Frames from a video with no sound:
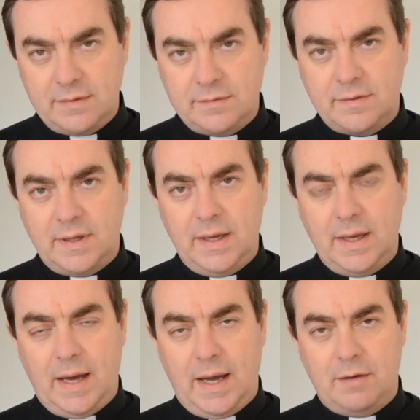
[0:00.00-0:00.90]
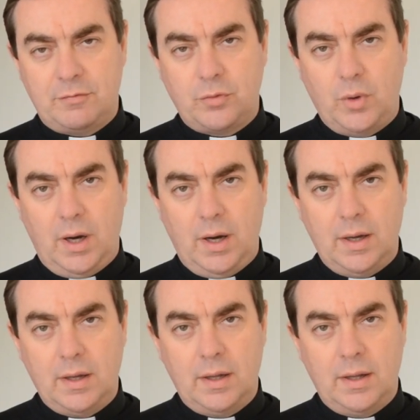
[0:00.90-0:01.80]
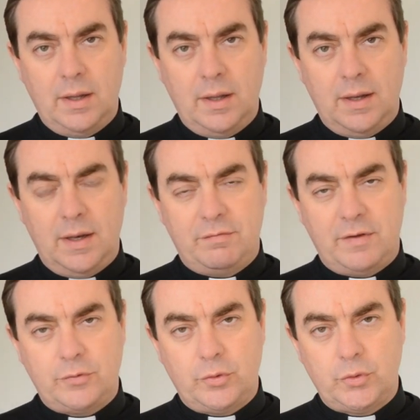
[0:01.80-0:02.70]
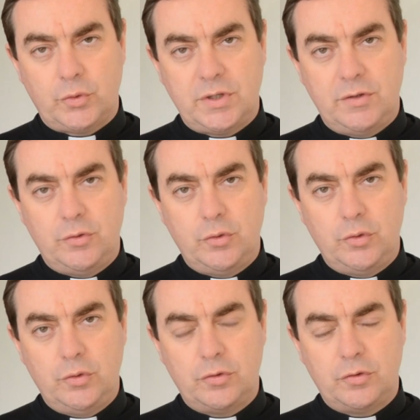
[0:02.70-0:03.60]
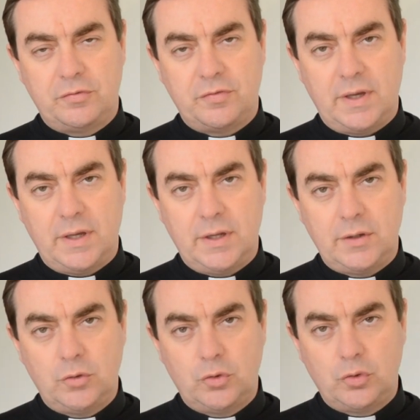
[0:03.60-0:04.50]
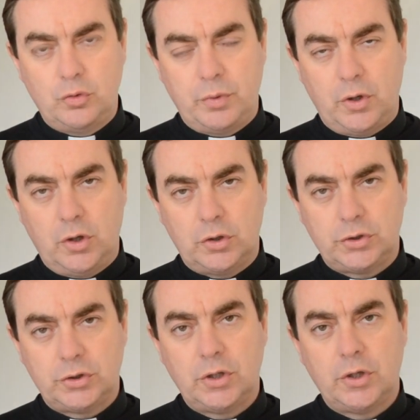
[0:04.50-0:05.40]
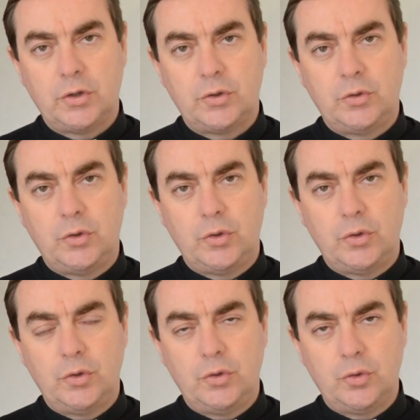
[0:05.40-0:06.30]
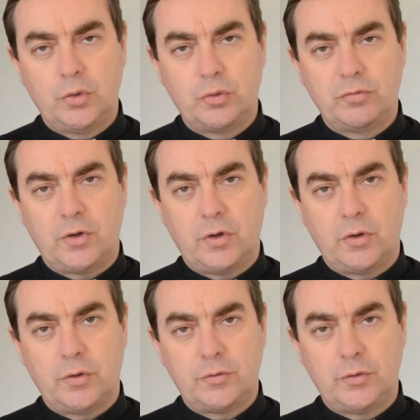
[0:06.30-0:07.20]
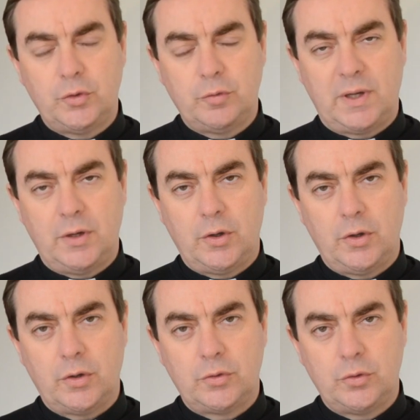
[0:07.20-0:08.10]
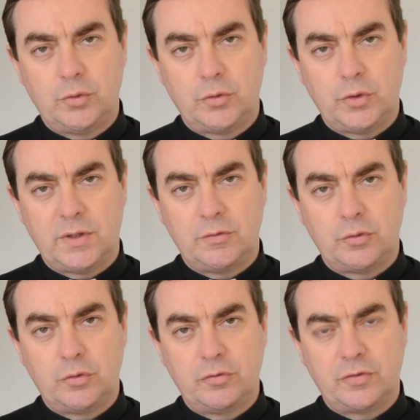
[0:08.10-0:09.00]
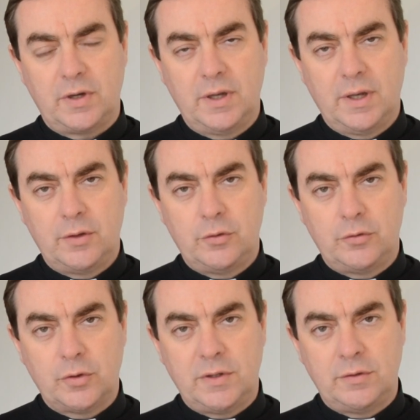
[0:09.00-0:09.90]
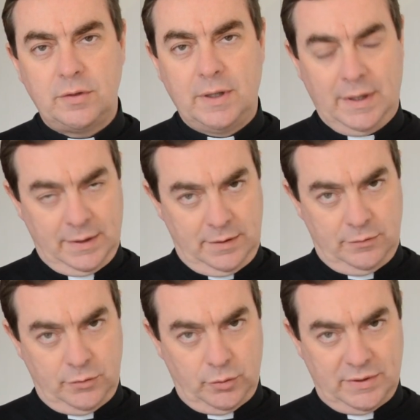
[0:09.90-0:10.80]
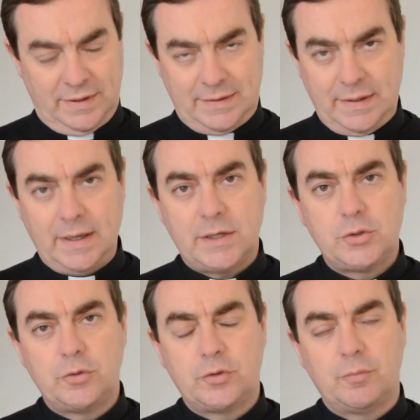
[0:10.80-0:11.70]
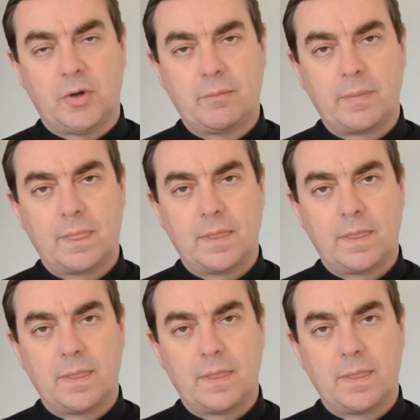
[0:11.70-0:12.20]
c'est à la fois la façon dont Jésus se fait tout proche de nos souffrances, de nos malheurs, de tous ceux qui souffrent, de ceux qui, qui sont traités injustement.